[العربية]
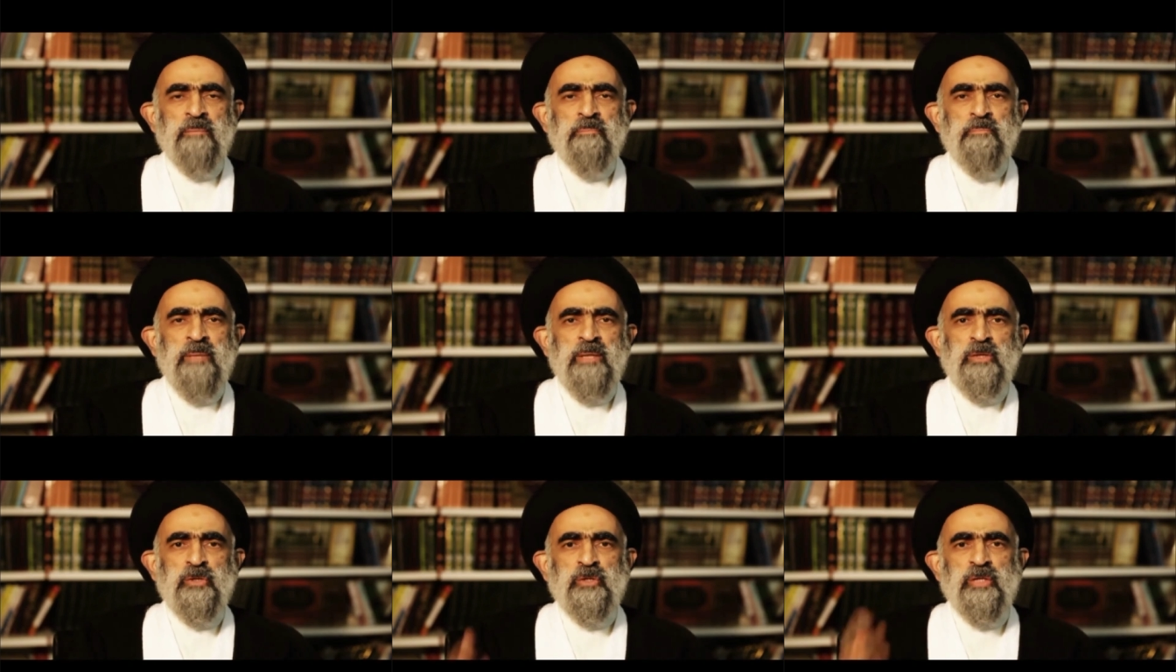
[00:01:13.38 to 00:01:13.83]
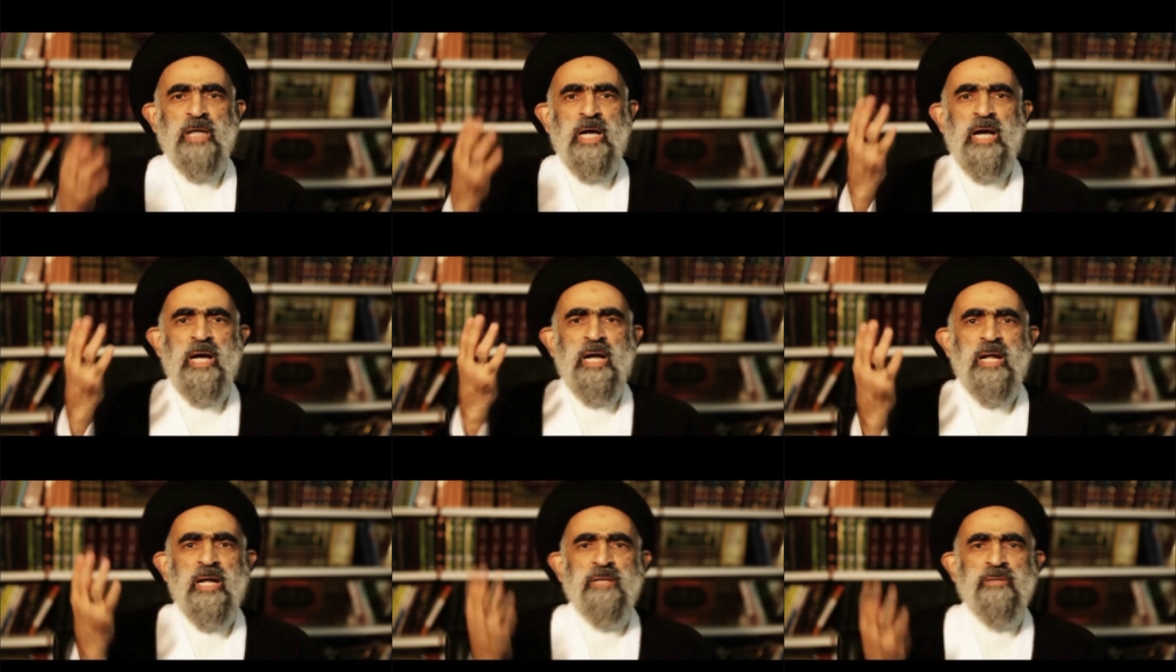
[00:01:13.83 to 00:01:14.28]
من
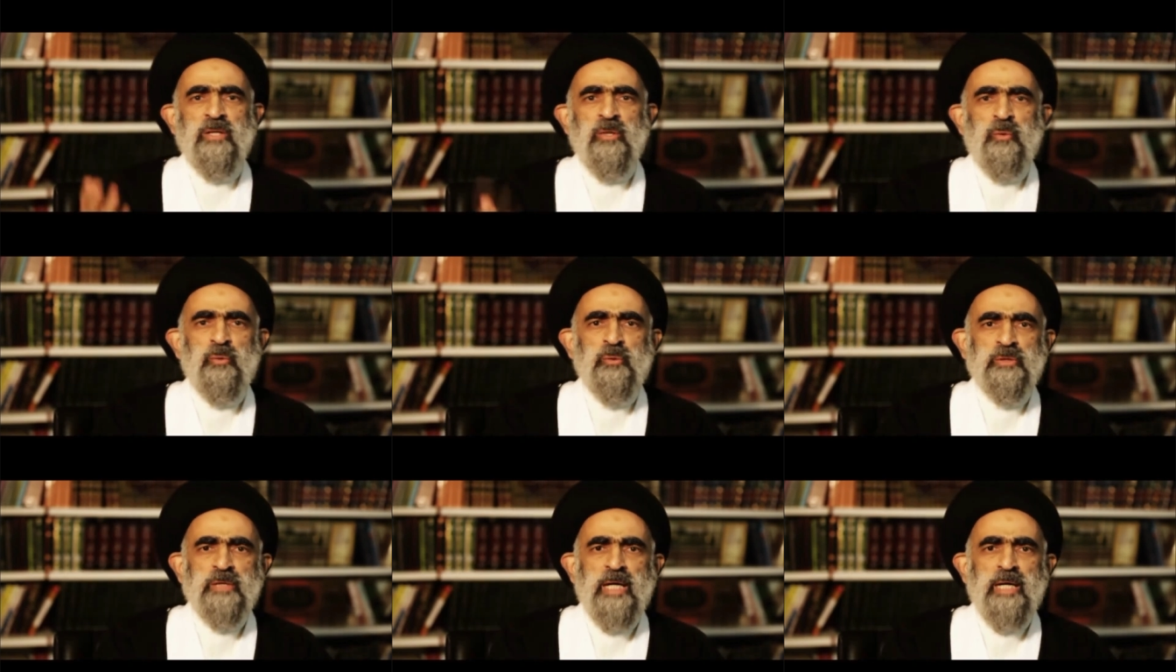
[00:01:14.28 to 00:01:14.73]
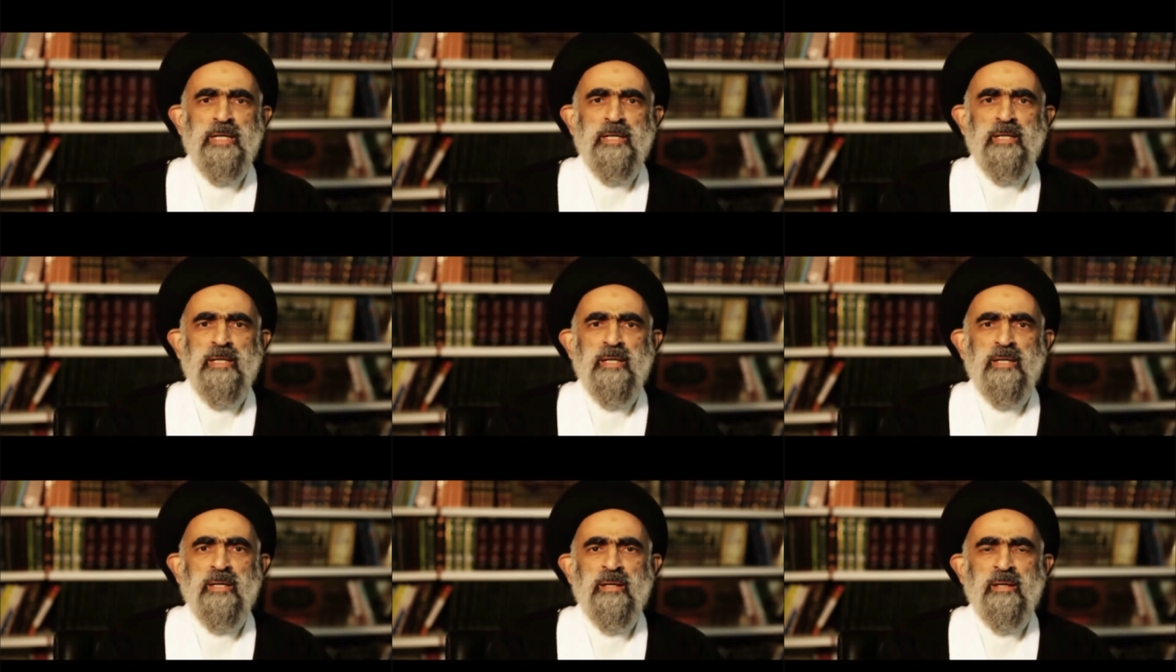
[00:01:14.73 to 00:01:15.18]
شعارات
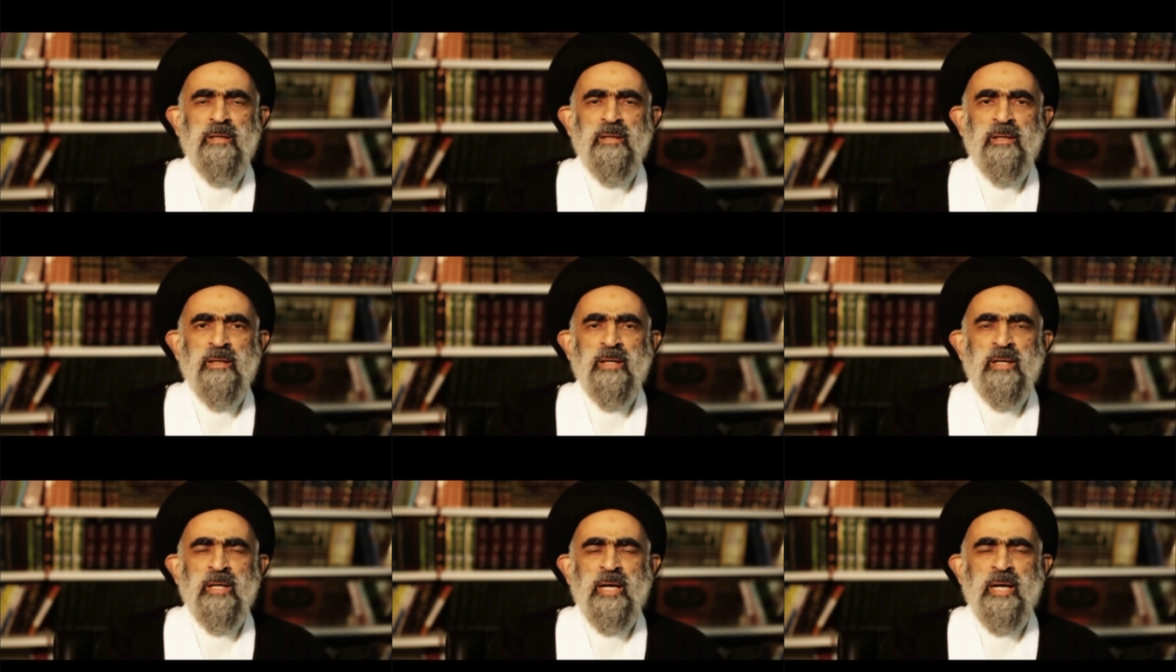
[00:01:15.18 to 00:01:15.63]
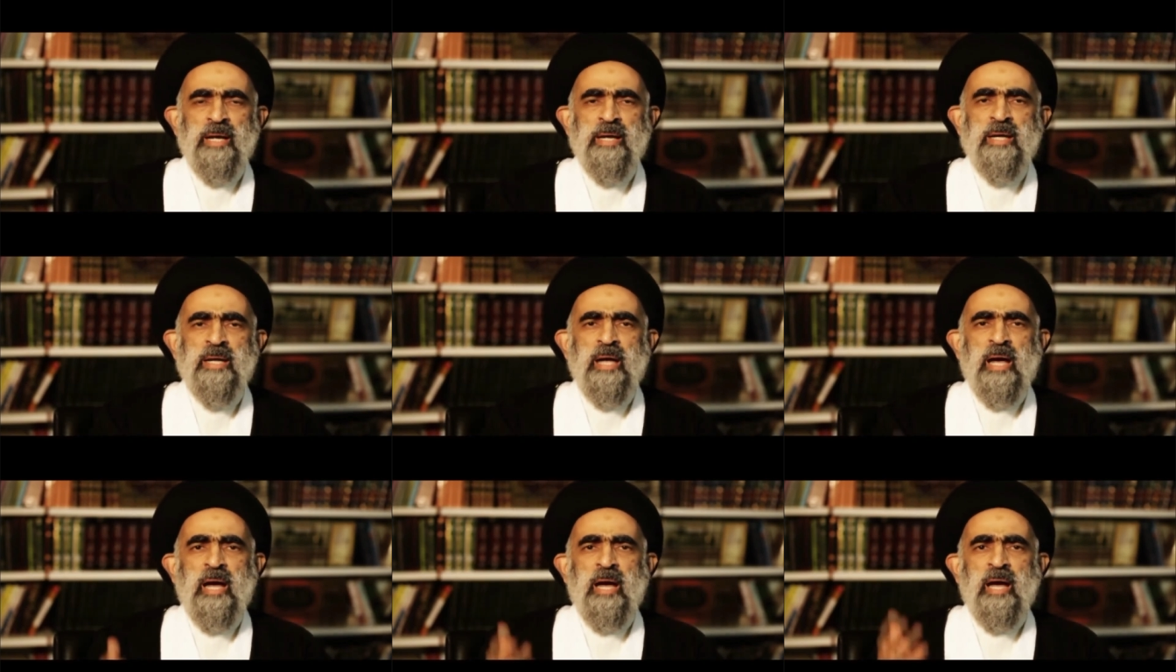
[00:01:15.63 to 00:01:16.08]
الحسين
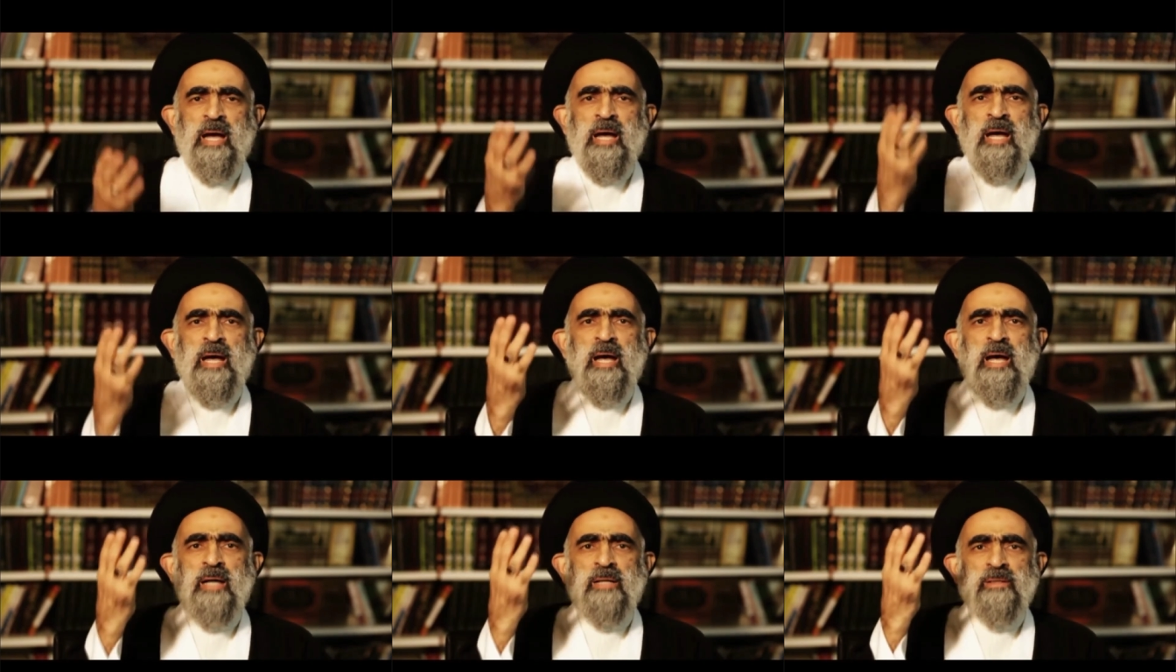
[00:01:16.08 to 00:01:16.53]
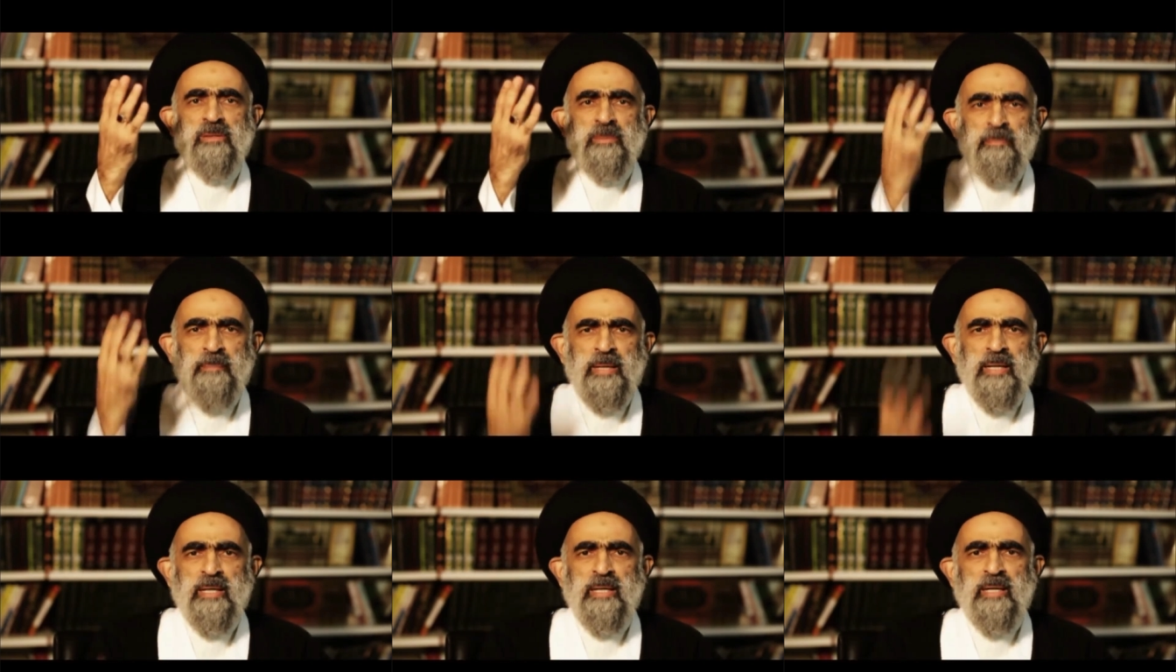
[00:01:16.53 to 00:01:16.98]
هيهات
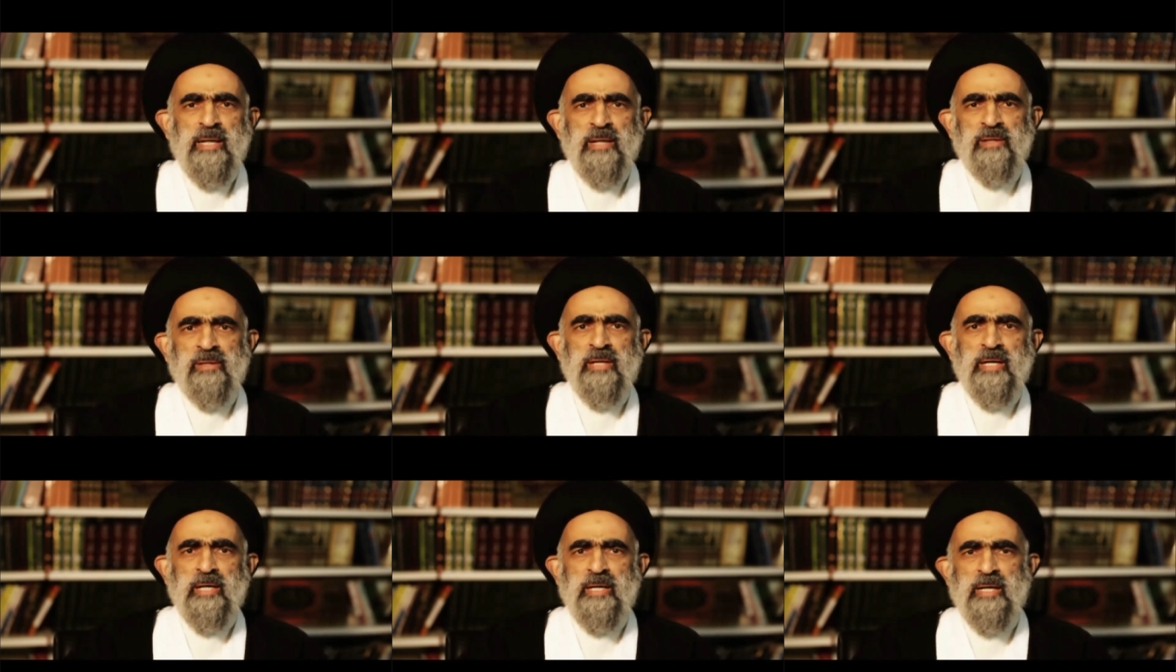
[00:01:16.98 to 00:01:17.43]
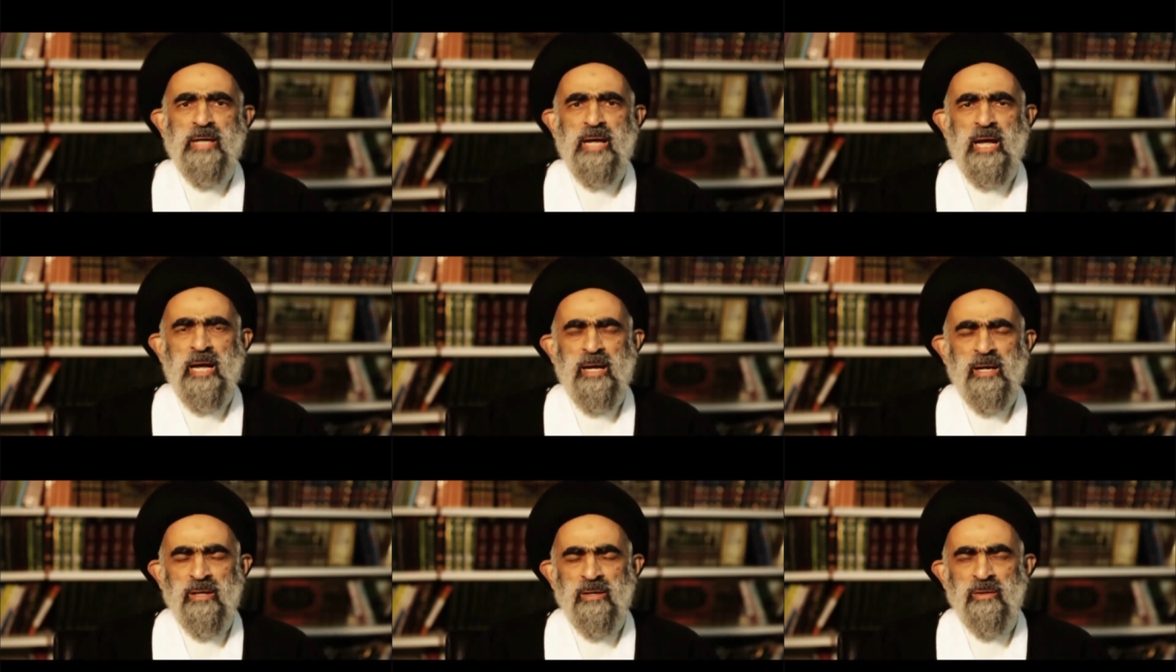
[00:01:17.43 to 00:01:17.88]
منا الذلة